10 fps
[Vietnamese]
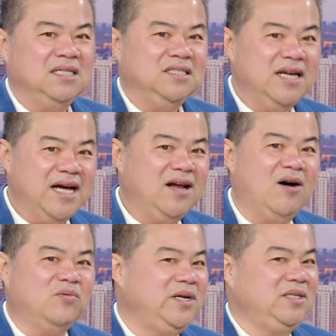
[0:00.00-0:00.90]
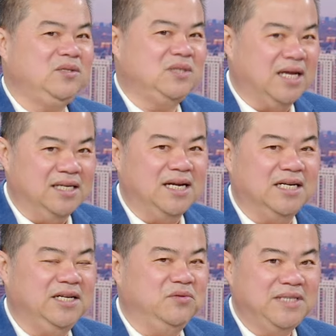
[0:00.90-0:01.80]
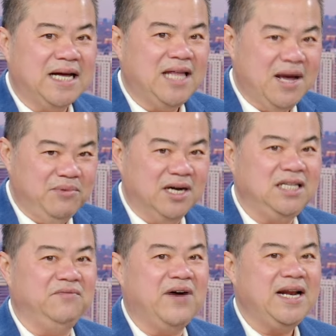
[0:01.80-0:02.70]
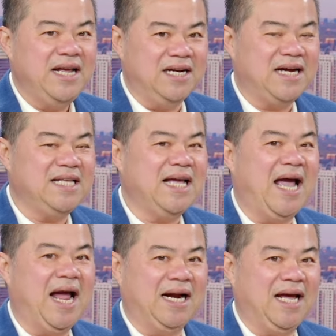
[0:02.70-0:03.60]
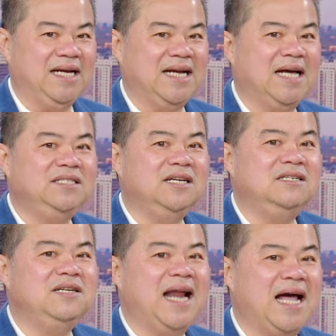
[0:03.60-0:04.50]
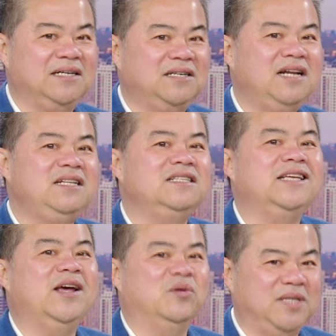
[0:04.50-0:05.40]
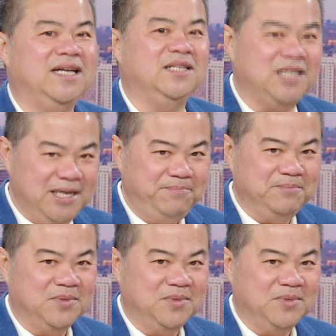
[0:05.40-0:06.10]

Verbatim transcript: Cho nên họ quyết định là điều tra thêm nữa, thì phát hiện ra nhà hàng này đã giữ lại rất nhiều tiền tip